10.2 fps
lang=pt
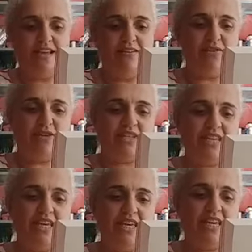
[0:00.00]

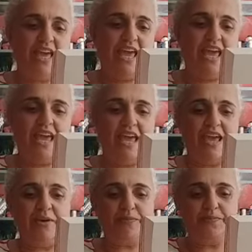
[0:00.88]
Você
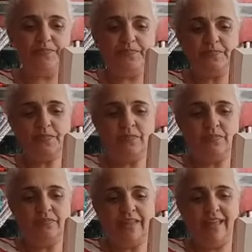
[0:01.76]
quer
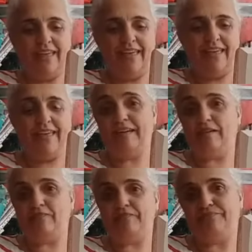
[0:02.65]

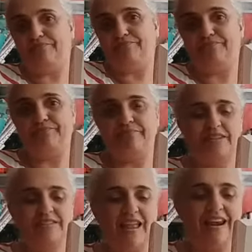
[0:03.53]
é,
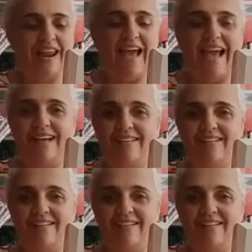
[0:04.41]
sei lá,